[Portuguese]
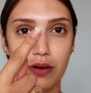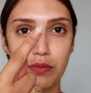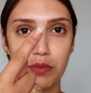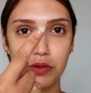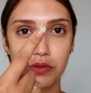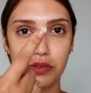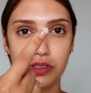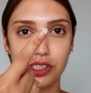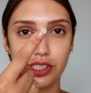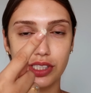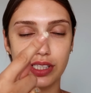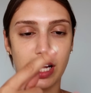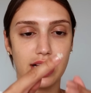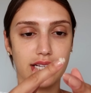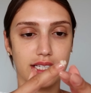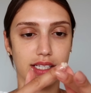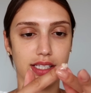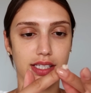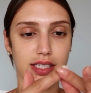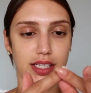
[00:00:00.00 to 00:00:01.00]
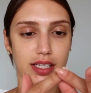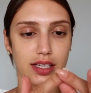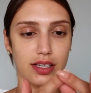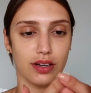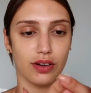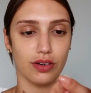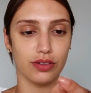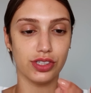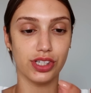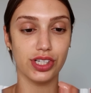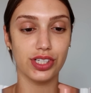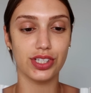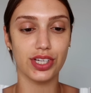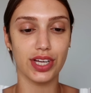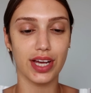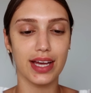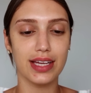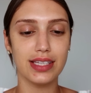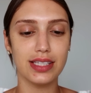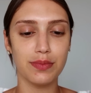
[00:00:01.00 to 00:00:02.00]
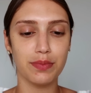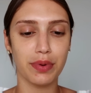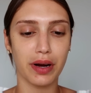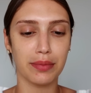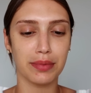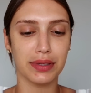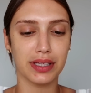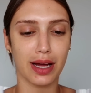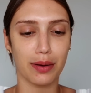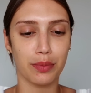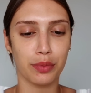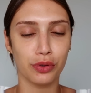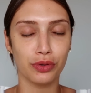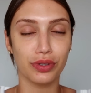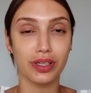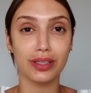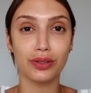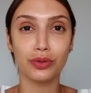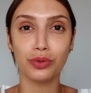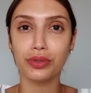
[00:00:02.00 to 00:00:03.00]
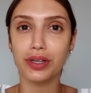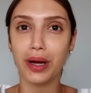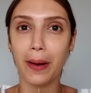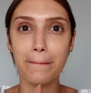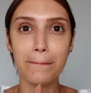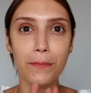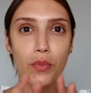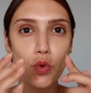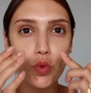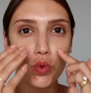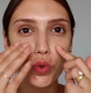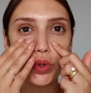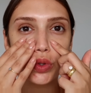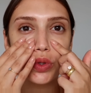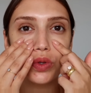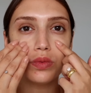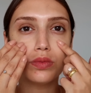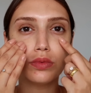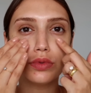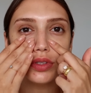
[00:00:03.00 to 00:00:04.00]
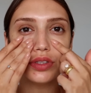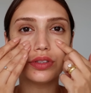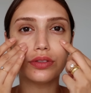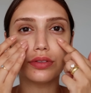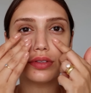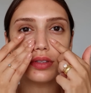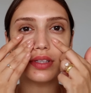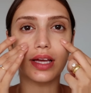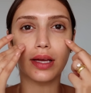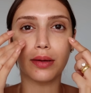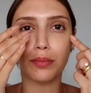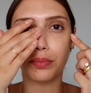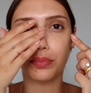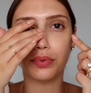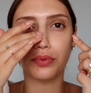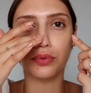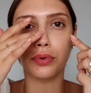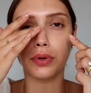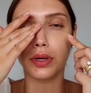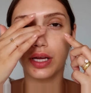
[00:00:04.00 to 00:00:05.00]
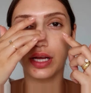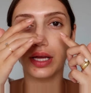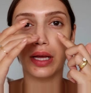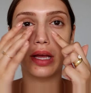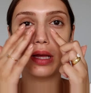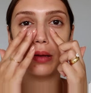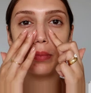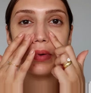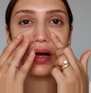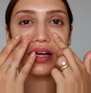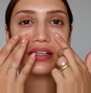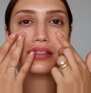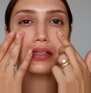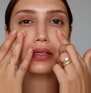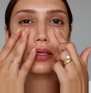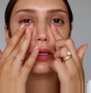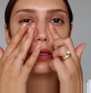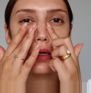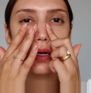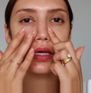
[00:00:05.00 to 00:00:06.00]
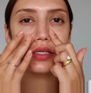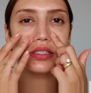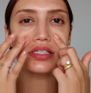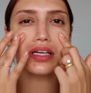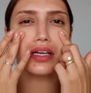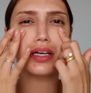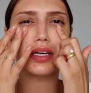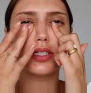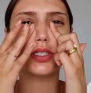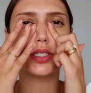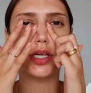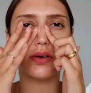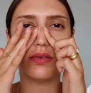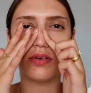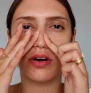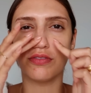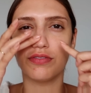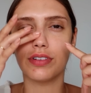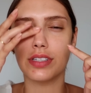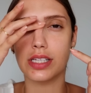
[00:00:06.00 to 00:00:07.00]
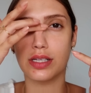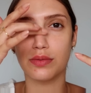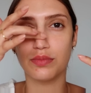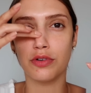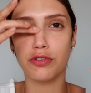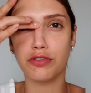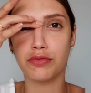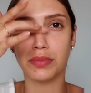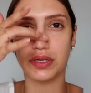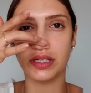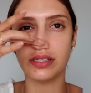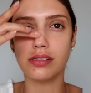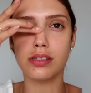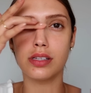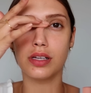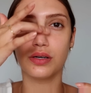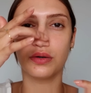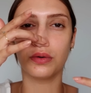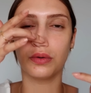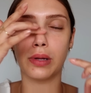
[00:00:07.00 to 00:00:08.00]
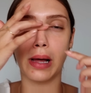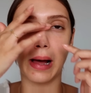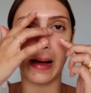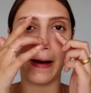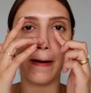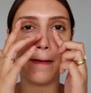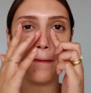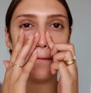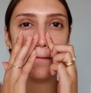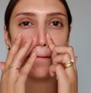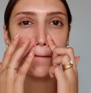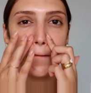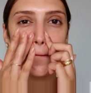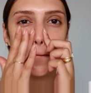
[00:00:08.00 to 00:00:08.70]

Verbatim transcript: Pega uma quantidade assim, ó. Gente, esse primer da Bruna dura dura muito, muito tempo. E passa aqui nessa região, ó, fazendo movimento circular.